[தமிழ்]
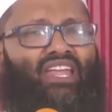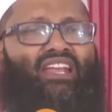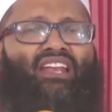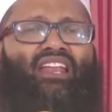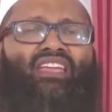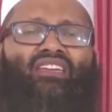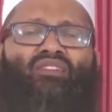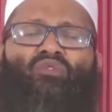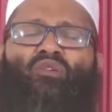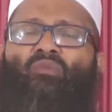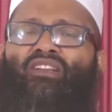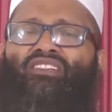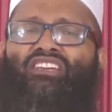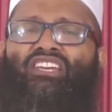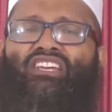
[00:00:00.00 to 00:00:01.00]
இன்றைக்கு
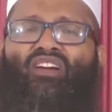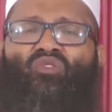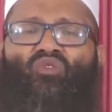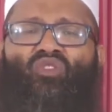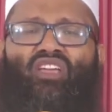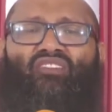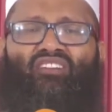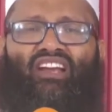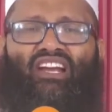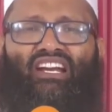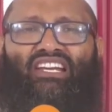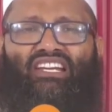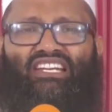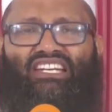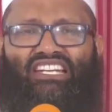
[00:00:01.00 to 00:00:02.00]

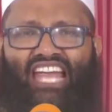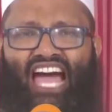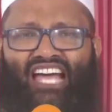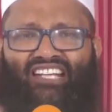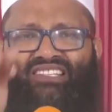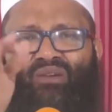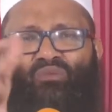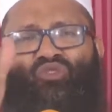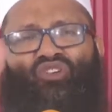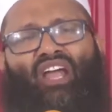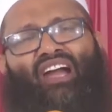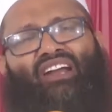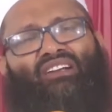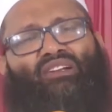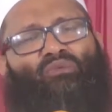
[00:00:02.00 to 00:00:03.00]
விமர்சிக்கக்கூடியவர்களுக்கு நாசம்
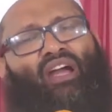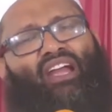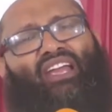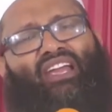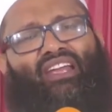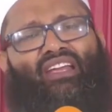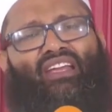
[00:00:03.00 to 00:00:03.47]
உண்டாகட்டுமாக